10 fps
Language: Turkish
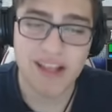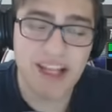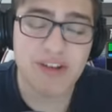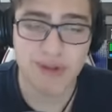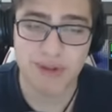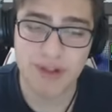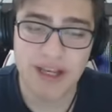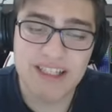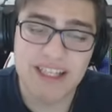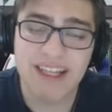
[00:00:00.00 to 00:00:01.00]
Titus
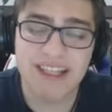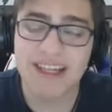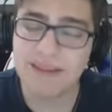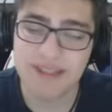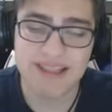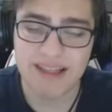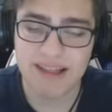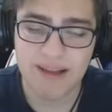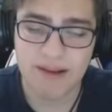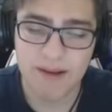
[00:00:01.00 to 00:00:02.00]
çılgın mısın?
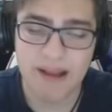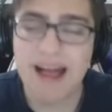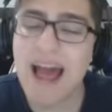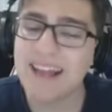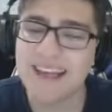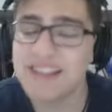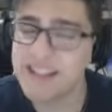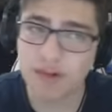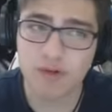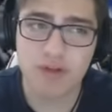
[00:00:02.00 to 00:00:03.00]
Kalk git
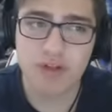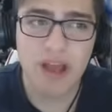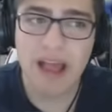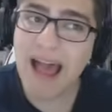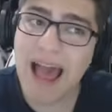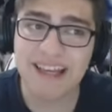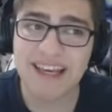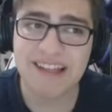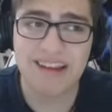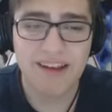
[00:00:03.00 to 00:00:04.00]
Titus kalk
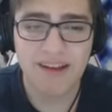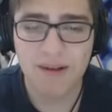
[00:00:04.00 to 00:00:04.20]
git.